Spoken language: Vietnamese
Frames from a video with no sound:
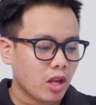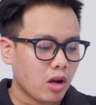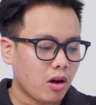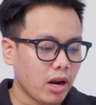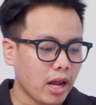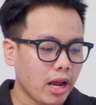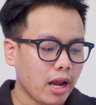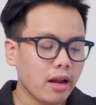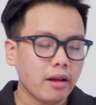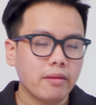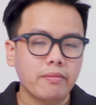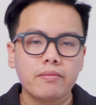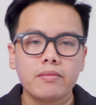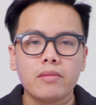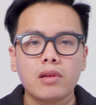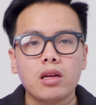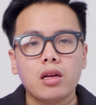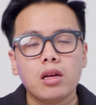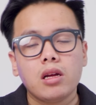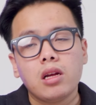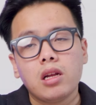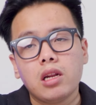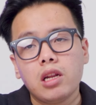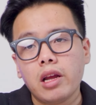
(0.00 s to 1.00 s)
có lẽ
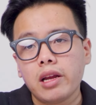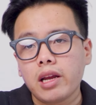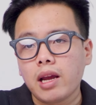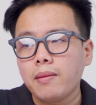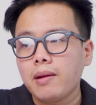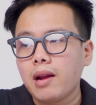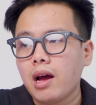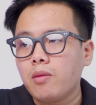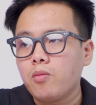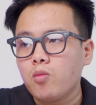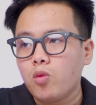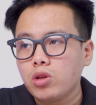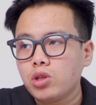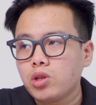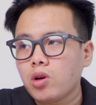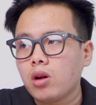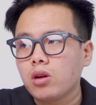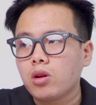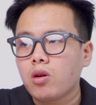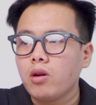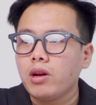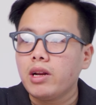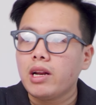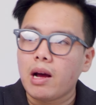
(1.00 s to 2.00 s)
nếu anh em nào muốn
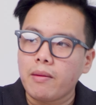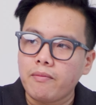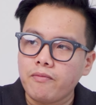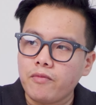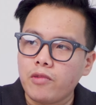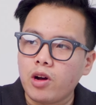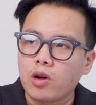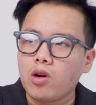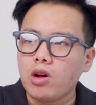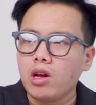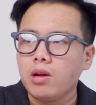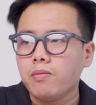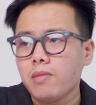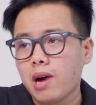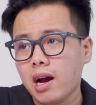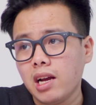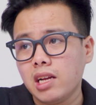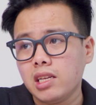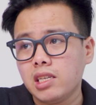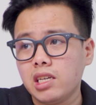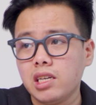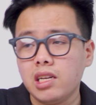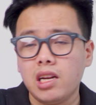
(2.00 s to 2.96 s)
chọn coi 5 và coi 7